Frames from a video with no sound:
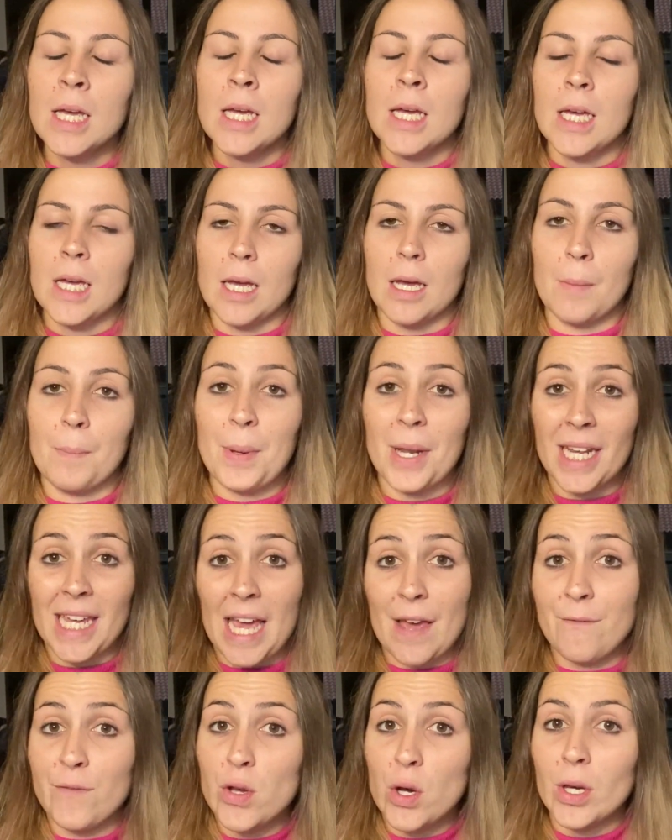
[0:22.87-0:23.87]
eh,
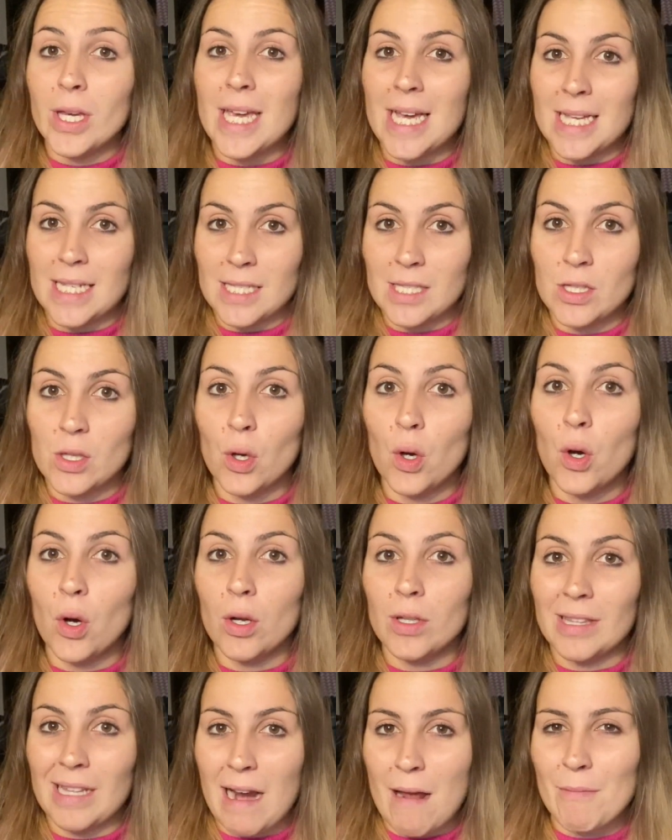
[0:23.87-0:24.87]
perché vi ho
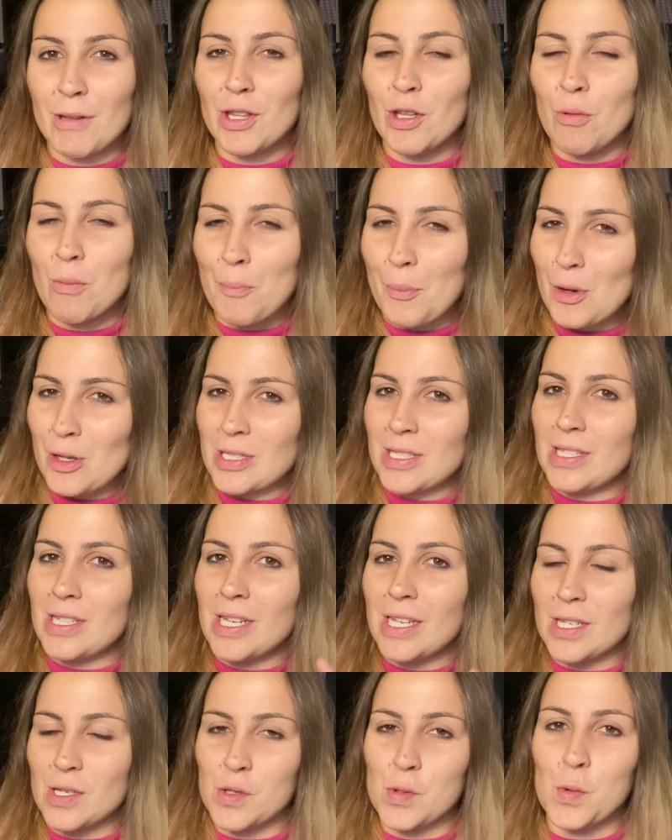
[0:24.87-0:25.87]
chiesto tramite un
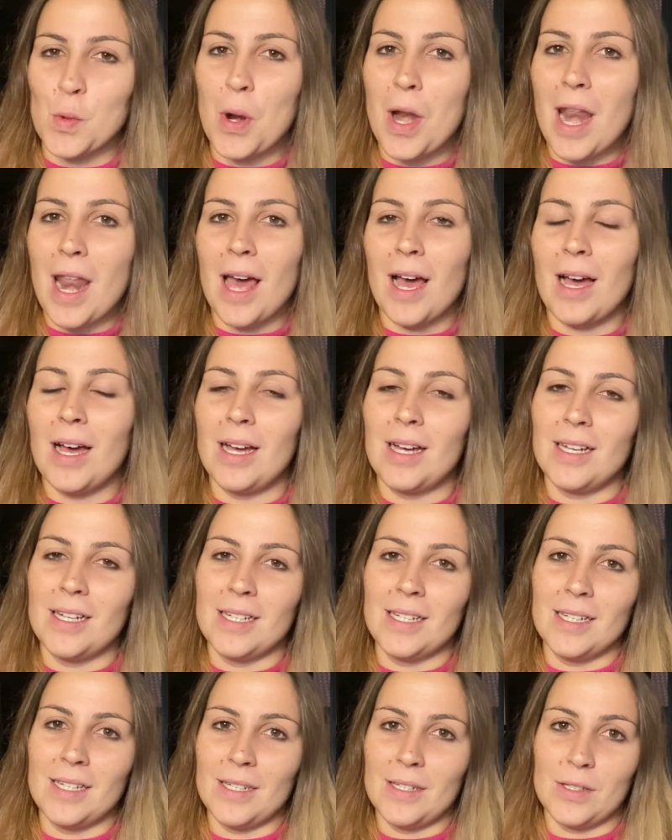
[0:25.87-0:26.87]
post
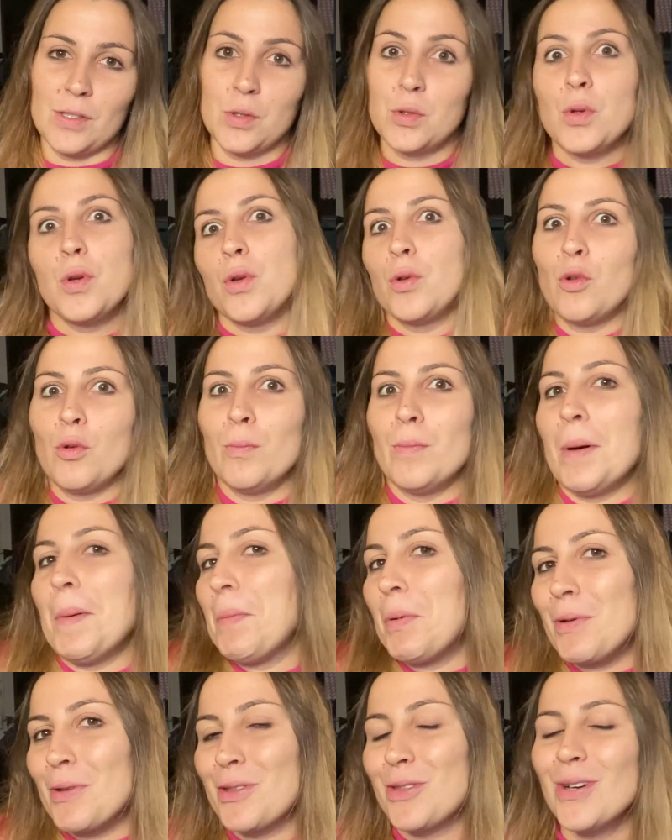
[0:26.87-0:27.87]
sulla, eh, su YouTube
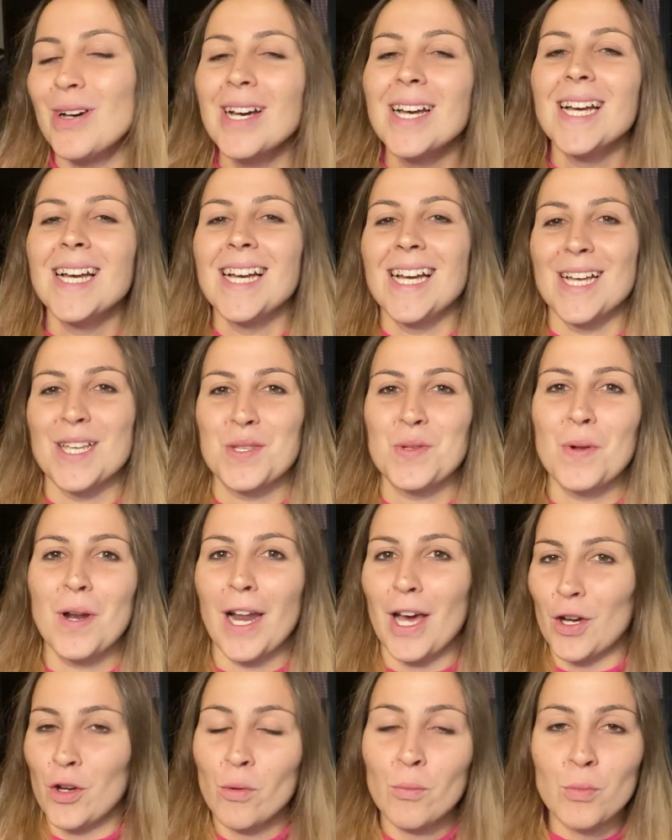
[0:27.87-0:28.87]
appunto, eh,
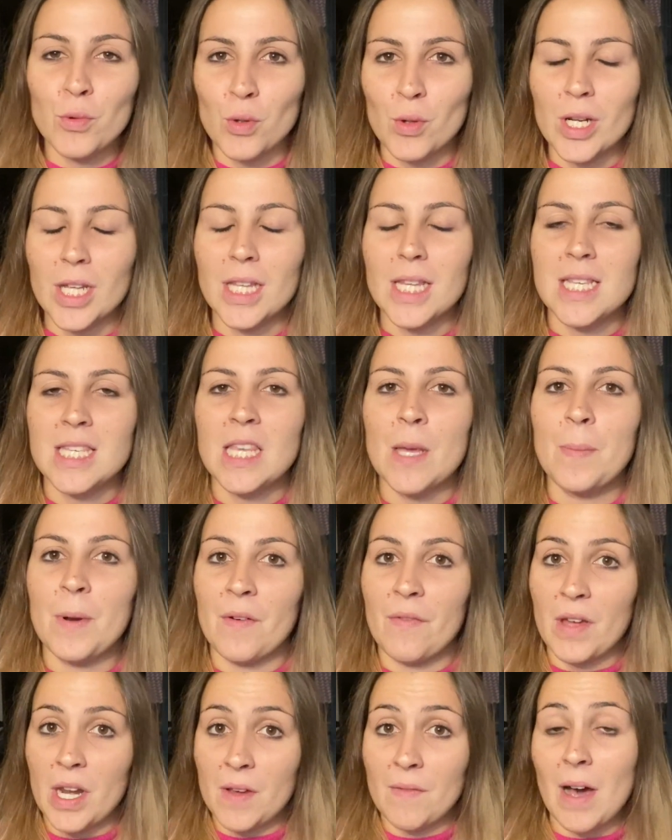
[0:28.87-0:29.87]
sulla community, se
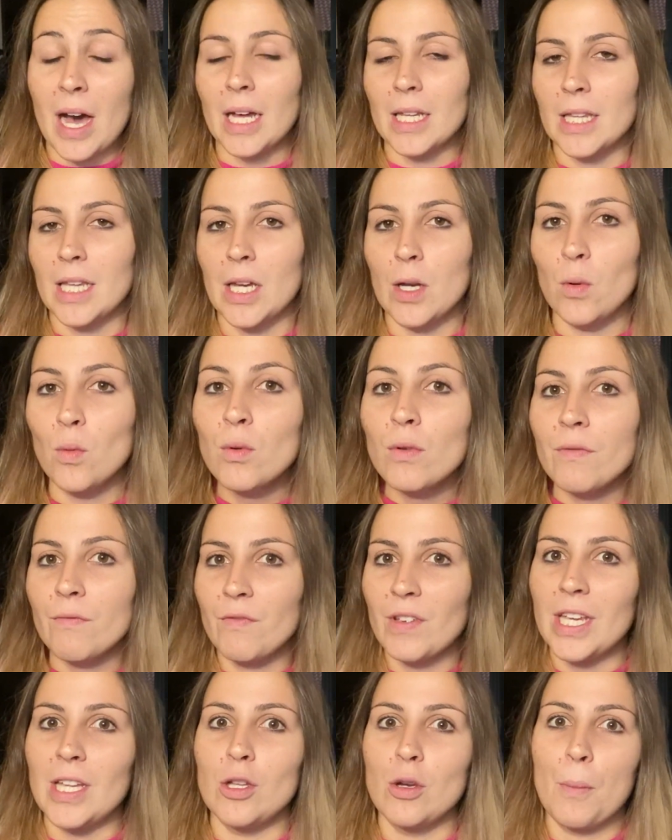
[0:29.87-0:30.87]
preferivate un
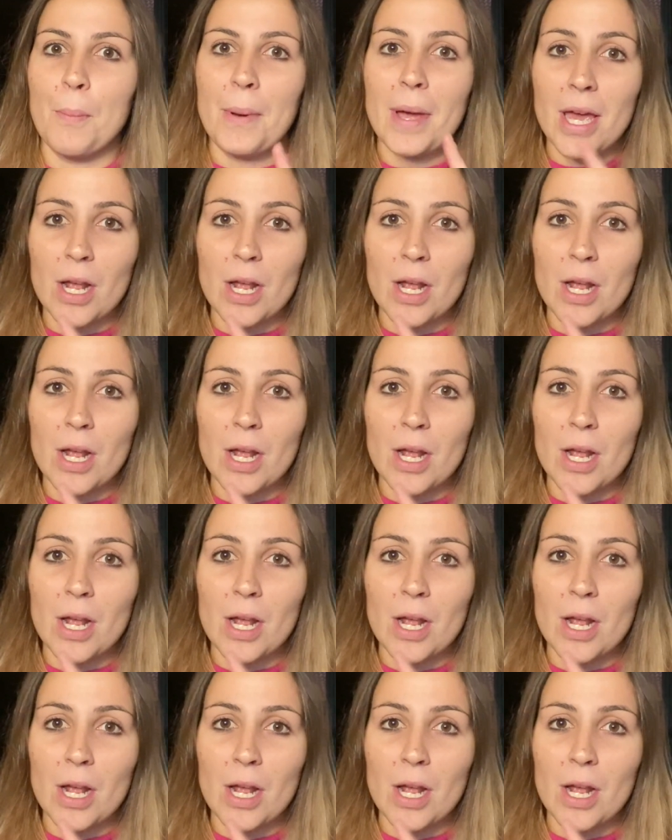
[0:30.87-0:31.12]
video per